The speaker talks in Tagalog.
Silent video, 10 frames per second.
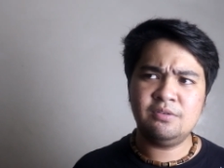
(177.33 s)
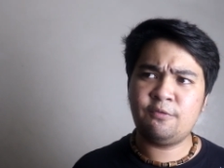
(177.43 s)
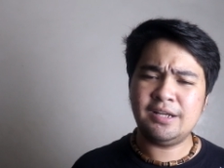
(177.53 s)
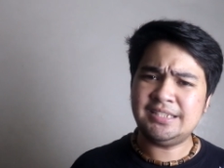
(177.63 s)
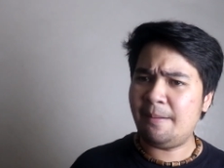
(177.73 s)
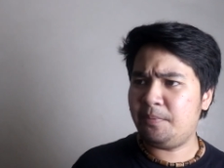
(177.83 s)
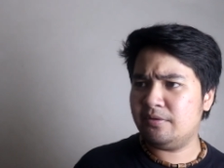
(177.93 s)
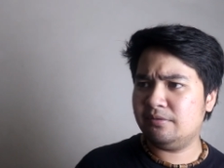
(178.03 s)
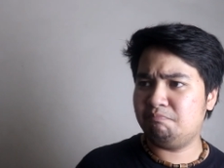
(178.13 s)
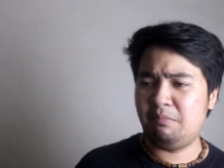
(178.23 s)
For
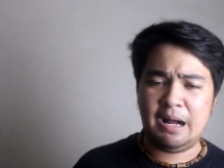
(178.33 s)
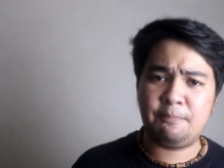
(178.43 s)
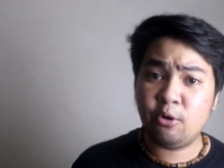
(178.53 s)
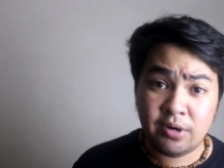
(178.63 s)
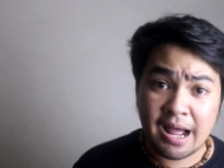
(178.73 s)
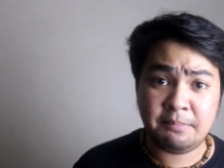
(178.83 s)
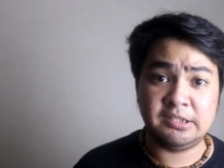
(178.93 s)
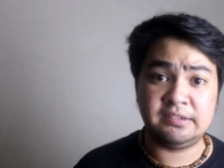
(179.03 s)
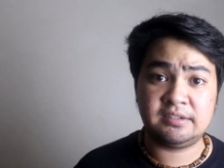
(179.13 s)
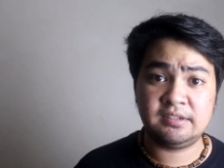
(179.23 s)
example, mga
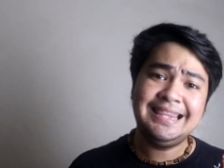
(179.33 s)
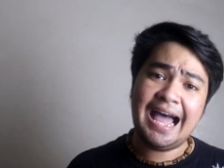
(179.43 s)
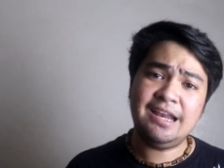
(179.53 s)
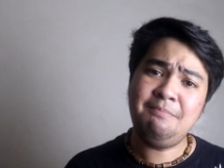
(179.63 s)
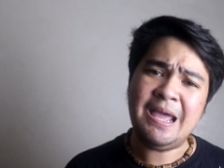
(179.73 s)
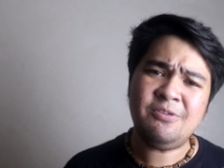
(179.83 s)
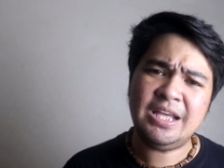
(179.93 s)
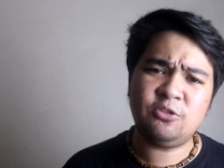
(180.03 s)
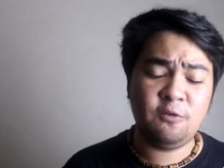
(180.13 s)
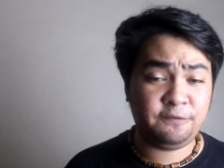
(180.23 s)
programmers. Dahil meron
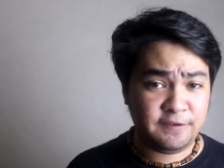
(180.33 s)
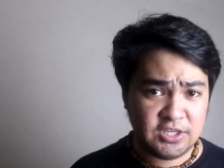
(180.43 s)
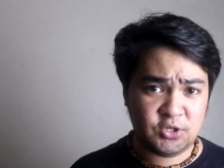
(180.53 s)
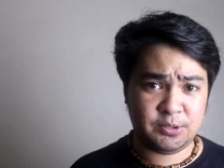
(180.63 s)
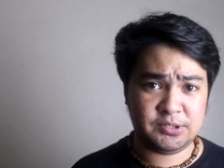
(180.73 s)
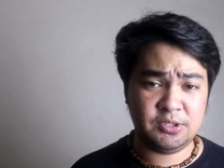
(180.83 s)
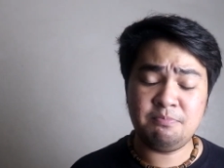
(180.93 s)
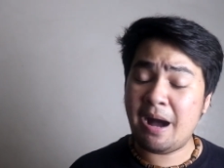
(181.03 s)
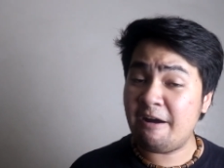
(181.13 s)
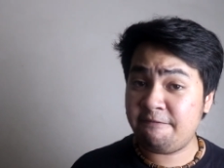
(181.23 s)
itong features, no?
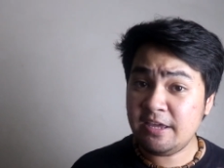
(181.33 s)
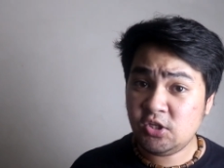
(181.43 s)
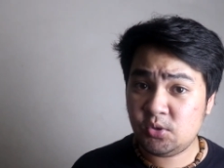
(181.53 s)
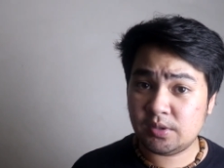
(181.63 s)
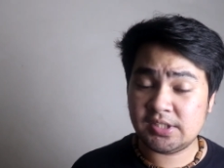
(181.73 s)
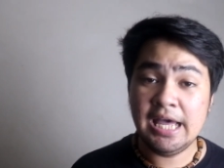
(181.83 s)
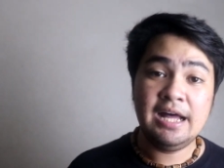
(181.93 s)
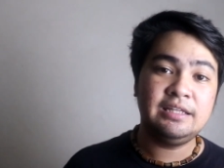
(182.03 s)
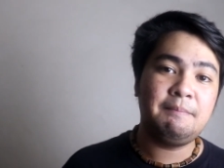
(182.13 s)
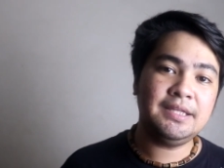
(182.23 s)
Mga features na